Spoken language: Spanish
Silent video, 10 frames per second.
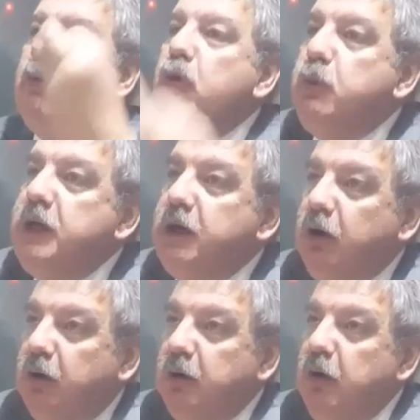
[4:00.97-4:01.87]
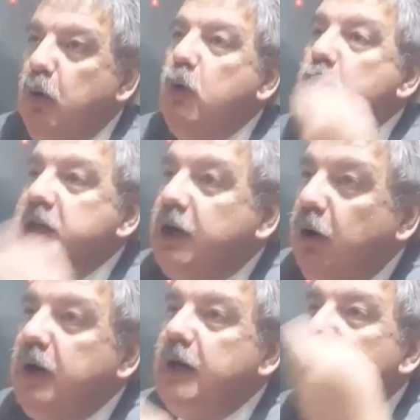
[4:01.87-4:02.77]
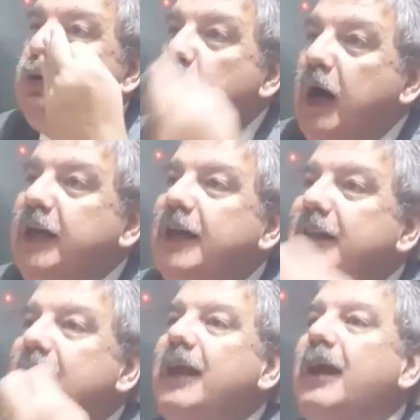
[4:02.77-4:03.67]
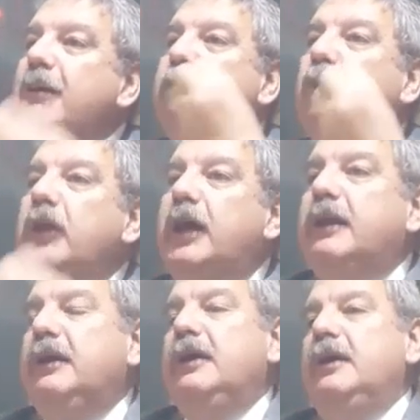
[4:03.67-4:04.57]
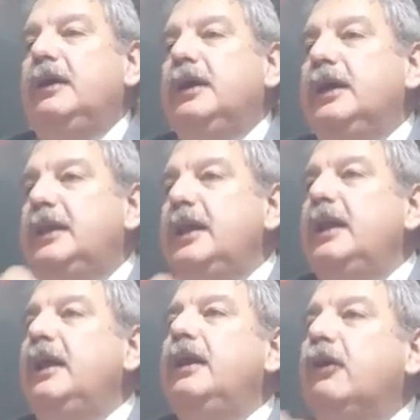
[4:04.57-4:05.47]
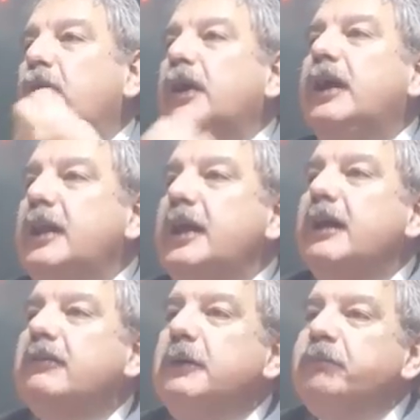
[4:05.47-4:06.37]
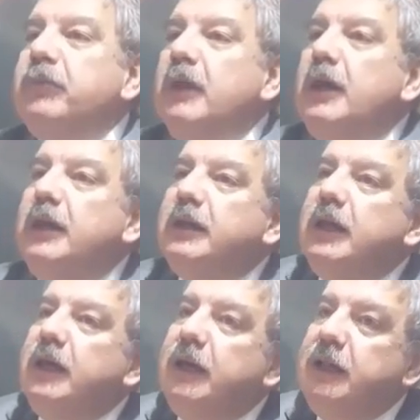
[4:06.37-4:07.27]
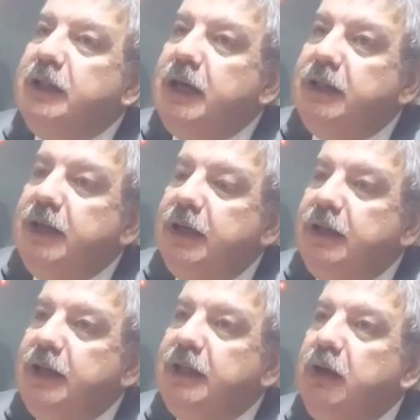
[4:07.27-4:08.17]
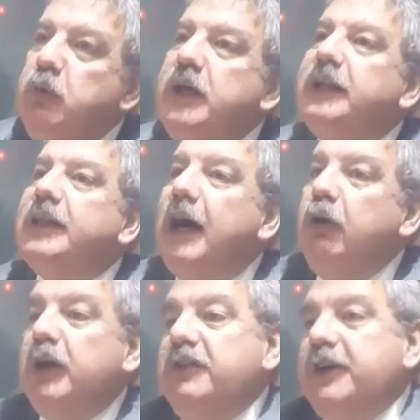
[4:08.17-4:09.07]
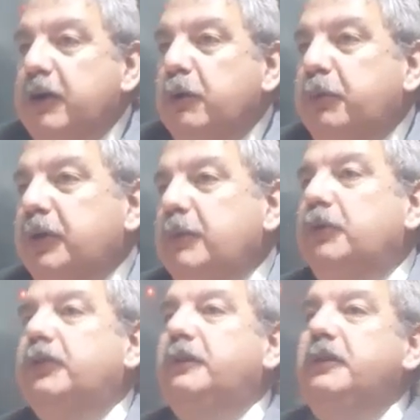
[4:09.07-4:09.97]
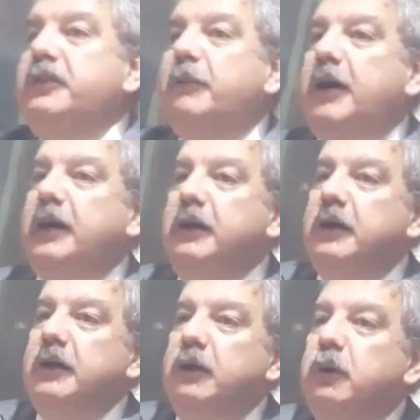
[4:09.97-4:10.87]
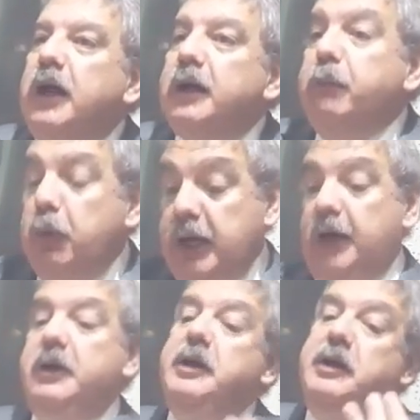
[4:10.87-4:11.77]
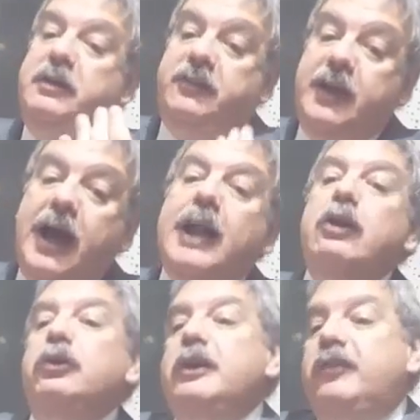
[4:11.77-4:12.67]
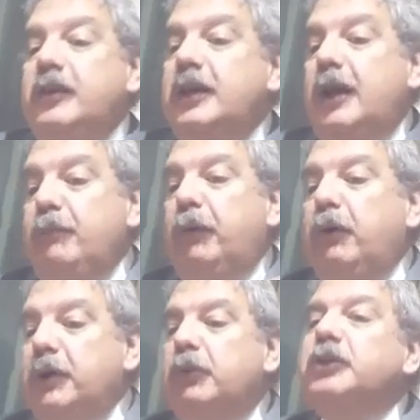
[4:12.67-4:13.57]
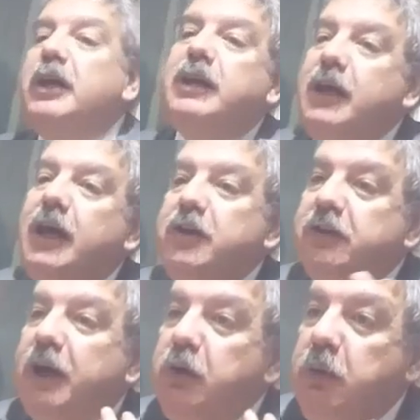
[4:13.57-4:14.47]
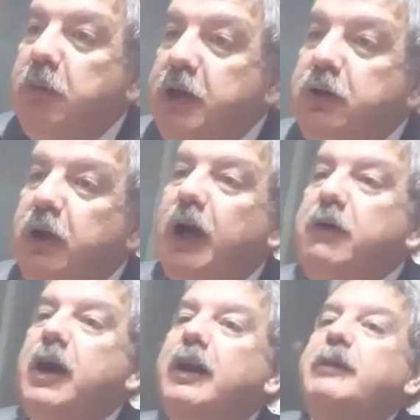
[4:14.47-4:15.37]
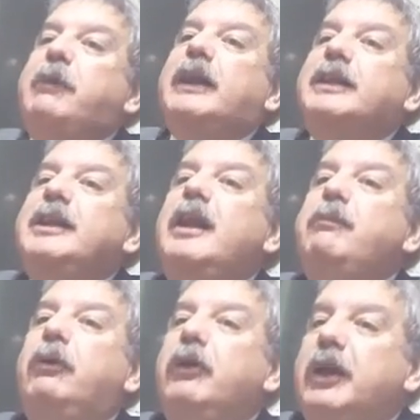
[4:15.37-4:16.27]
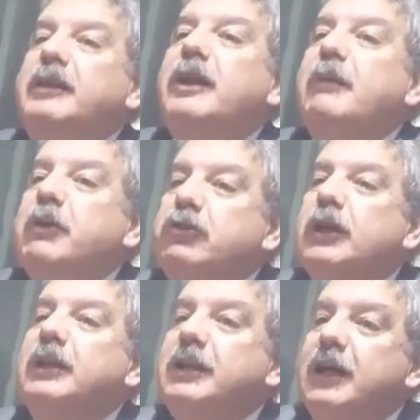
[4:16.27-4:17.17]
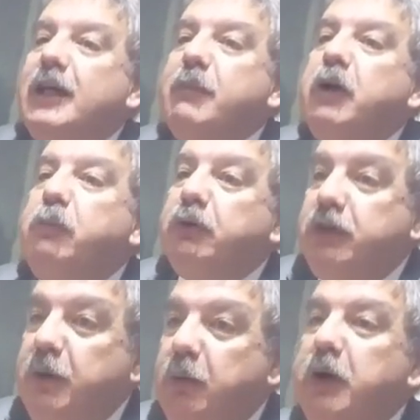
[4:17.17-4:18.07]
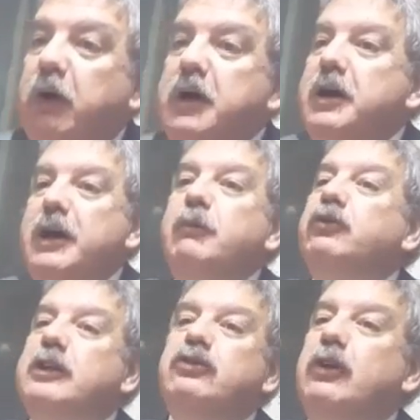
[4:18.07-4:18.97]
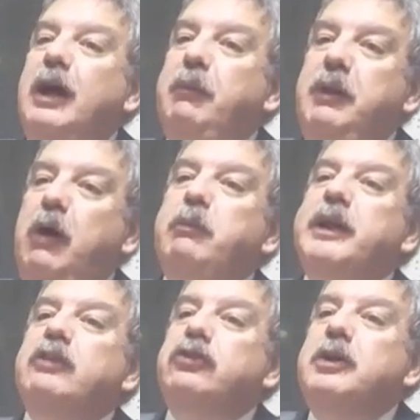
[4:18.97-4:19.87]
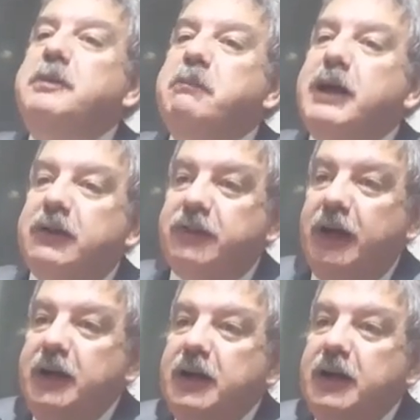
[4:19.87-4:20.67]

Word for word: público único en el Uruguay que tenga el poder que tiene Jorge Díaz este, desde, desde un Estado que ya no podemos llamar una república. Si algo decía el pobre Montesquieu en algún momento era que había que repartir el poder entre la mayor cantidad de manos posible. Bueno, hemos hecho la, la operación inversa.